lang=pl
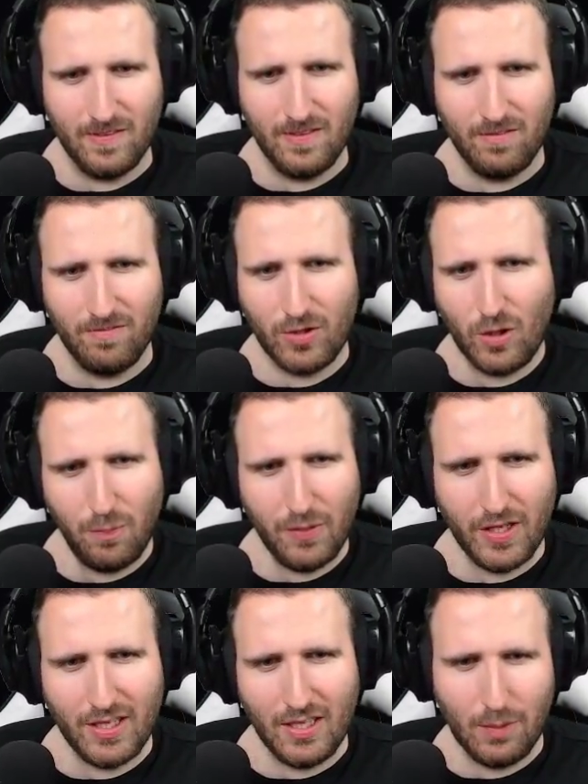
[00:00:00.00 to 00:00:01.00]
Wykopię
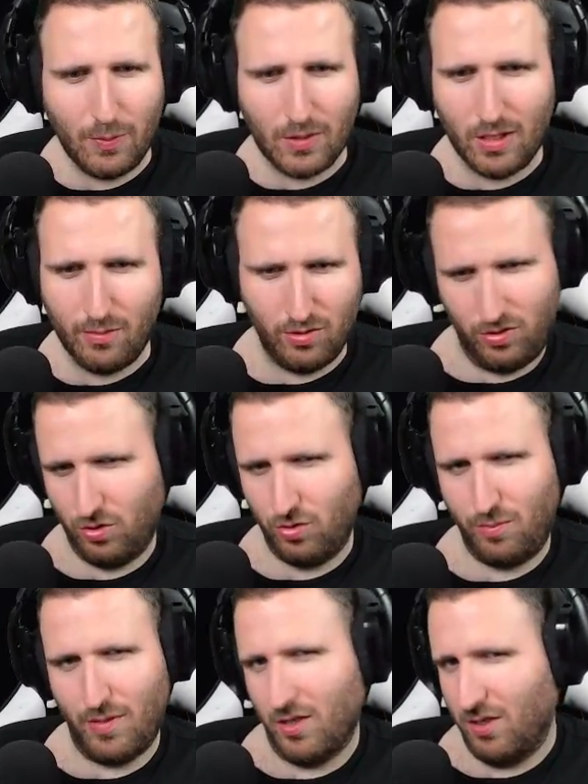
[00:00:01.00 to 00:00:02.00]
i potem on sobie
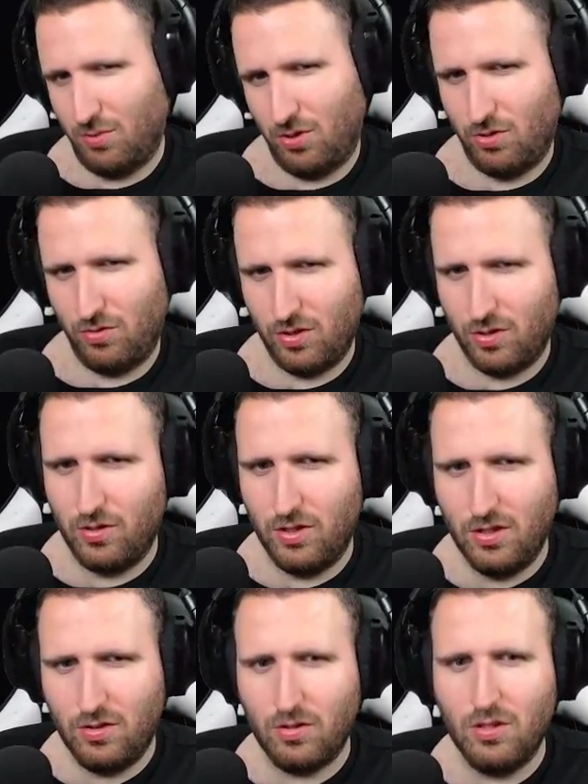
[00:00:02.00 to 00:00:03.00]
normalnie przyrządce chodzi
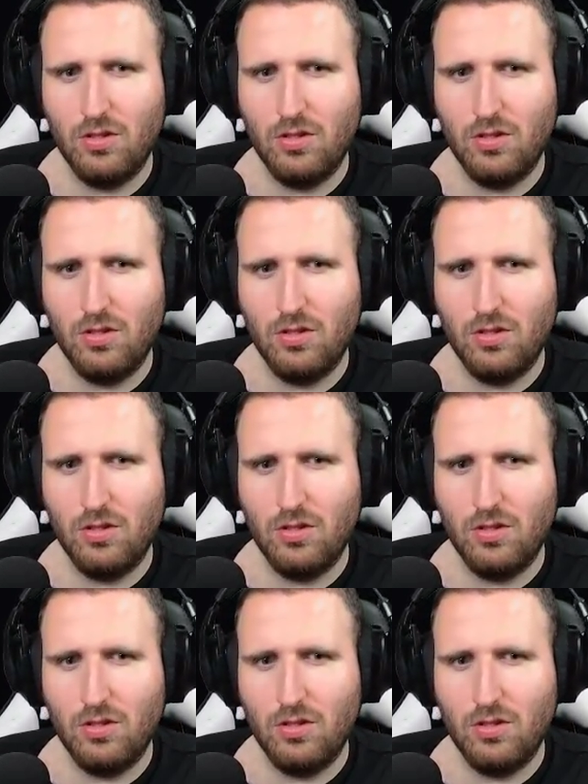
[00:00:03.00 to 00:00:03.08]
i co?